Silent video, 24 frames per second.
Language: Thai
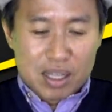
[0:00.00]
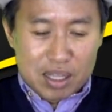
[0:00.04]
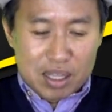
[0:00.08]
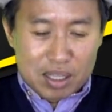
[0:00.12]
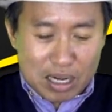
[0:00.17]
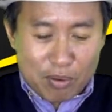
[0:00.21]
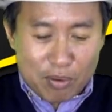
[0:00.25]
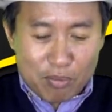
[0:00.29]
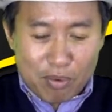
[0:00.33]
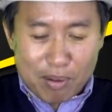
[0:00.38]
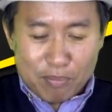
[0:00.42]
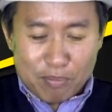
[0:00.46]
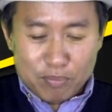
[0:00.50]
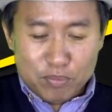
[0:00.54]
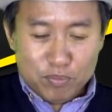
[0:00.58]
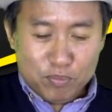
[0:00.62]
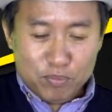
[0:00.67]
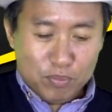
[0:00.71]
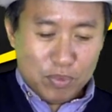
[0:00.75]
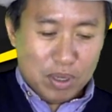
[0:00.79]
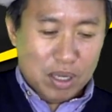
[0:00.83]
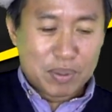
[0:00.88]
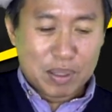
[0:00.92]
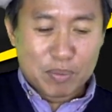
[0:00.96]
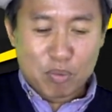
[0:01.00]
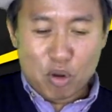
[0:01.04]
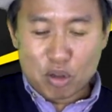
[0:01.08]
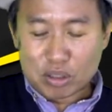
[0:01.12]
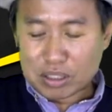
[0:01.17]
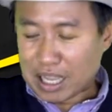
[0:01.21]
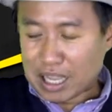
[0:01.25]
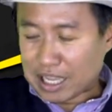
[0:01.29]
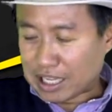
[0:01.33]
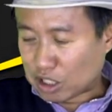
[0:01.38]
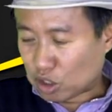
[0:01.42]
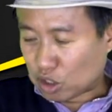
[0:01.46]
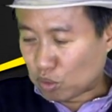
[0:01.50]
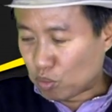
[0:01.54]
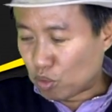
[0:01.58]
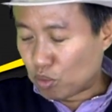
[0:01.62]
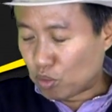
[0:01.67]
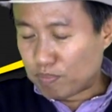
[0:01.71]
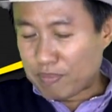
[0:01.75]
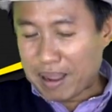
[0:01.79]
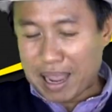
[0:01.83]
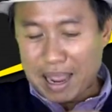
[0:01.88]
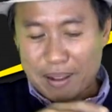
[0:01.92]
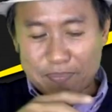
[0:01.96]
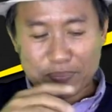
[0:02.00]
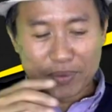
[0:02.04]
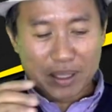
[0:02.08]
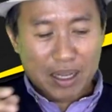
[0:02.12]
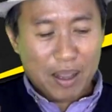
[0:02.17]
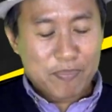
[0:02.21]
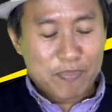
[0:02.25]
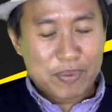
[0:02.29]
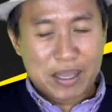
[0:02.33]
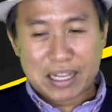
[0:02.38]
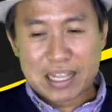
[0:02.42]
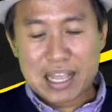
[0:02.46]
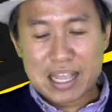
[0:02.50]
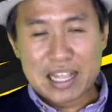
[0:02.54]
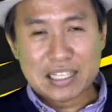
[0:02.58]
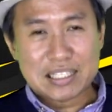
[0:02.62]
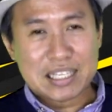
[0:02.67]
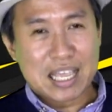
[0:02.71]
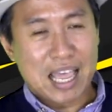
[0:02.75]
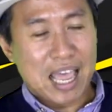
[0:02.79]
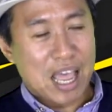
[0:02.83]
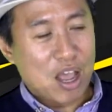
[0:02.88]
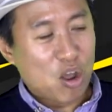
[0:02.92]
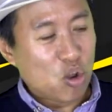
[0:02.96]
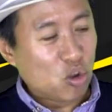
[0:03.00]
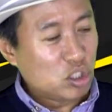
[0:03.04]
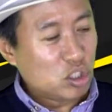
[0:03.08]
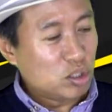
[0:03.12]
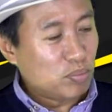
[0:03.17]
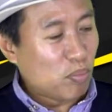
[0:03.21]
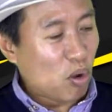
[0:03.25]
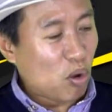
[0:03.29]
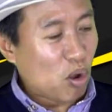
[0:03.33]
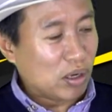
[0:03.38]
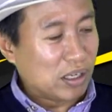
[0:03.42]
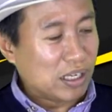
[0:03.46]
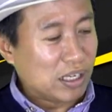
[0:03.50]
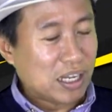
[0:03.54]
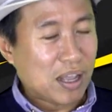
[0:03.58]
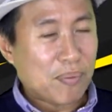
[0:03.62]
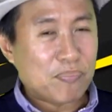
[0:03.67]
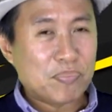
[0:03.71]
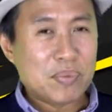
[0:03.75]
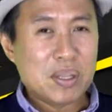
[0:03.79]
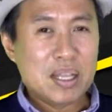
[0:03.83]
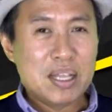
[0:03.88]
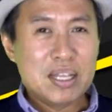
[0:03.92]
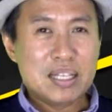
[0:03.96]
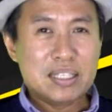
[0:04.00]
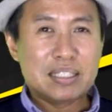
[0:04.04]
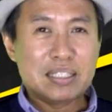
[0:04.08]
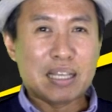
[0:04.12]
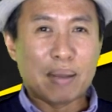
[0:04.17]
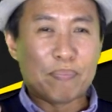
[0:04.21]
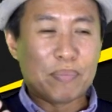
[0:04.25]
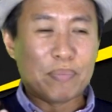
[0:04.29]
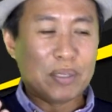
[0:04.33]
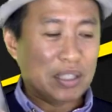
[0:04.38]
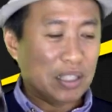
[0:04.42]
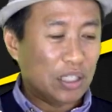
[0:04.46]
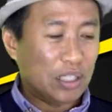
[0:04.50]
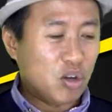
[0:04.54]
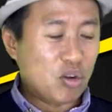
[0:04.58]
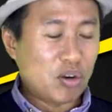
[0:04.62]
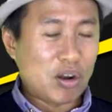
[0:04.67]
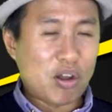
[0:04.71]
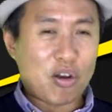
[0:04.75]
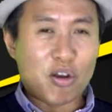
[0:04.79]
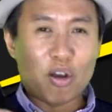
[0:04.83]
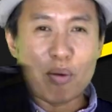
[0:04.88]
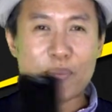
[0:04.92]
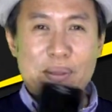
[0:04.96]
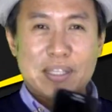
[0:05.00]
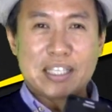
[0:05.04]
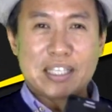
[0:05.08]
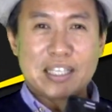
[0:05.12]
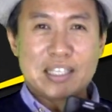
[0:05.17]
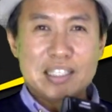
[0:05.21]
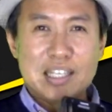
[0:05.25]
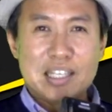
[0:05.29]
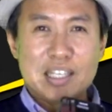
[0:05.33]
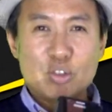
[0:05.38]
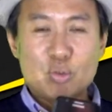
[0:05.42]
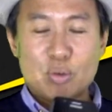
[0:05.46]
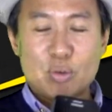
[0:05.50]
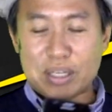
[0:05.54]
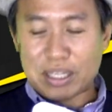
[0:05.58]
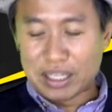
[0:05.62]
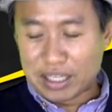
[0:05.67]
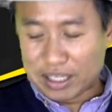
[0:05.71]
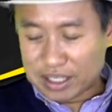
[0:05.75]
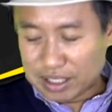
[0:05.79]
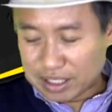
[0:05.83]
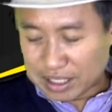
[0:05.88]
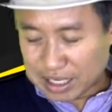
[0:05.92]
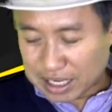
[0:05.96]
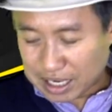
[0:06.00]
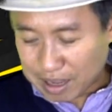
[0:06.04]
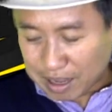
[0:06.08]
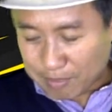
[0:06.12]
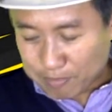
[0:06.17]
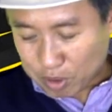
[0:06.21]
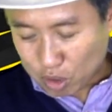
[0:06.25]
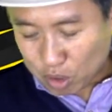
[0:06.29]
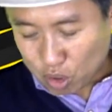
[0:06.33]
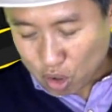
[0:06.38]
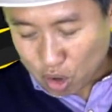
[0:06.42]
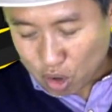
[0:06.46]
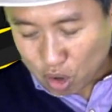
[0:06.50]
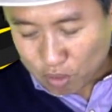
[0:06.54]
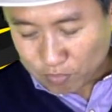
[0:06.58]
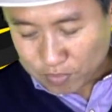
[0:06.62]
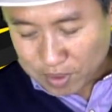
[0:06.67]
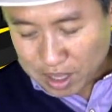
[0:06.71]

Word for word: ได้รับความพึงพอใจอย่างสมบูรณ์แบบนะครับเพียงแค่แชร์ฮอตสปอตนะครับจากมือถือของเราเข้าไปที่เครื่องตัวนี้นะครับแล้วก็